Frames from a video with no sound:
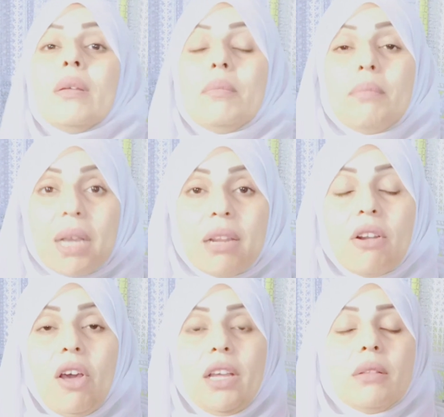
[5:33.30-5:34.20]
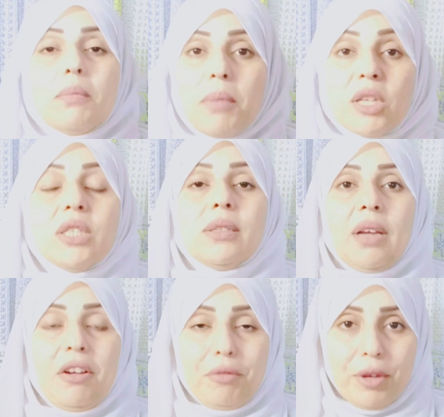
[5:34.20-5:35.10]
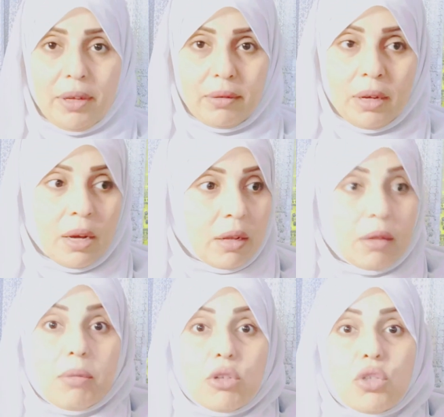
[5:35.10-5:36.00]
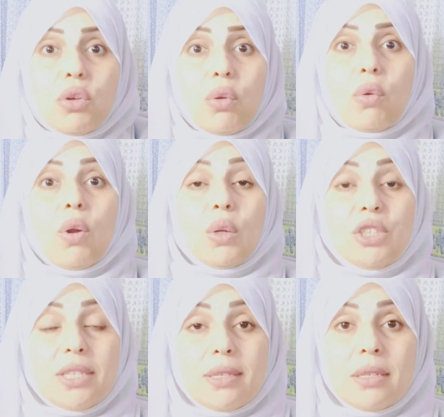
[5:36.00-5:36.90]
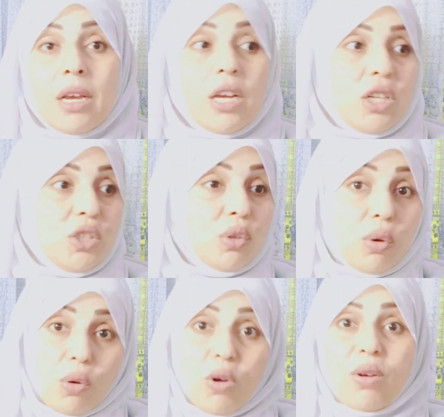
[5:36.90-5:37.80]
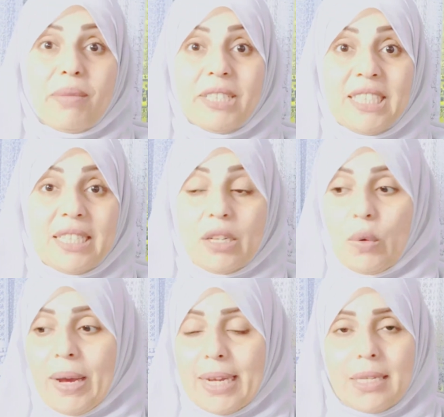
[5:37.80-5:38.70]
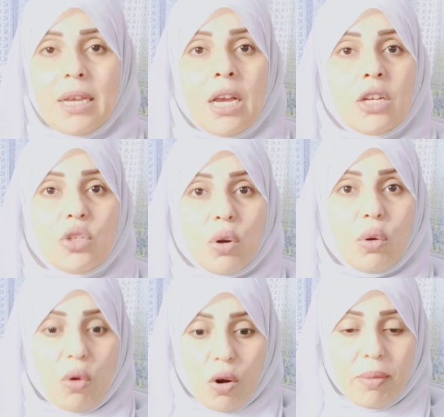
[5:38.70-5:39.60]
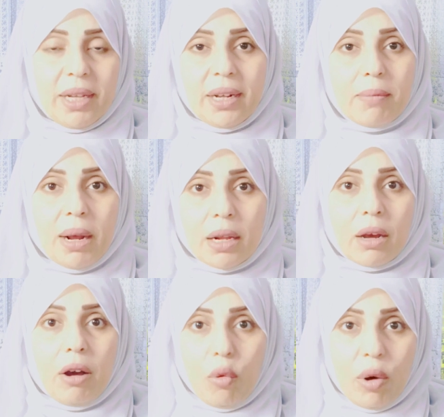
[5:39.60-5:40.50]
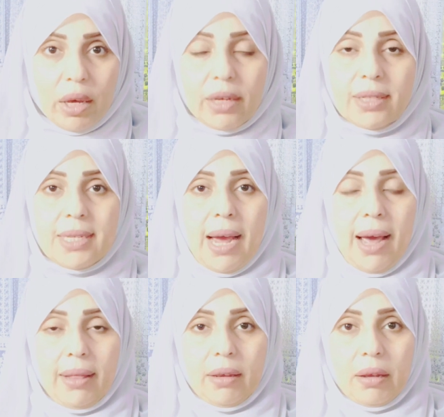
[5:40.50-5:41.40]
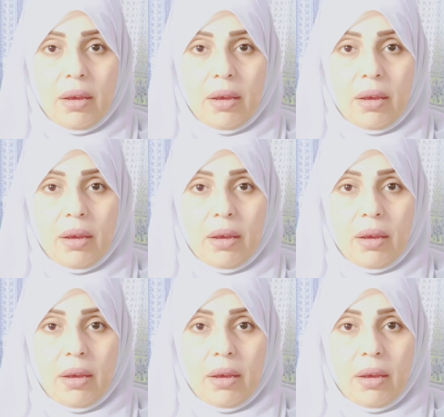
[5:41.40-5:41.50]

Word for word: المكانه راحت باظت حرفيا طب ما هو الشغل كله جينز الشغل كله جبردين دلوقتي الشغل كله محتاج مكنه قويه تساعدك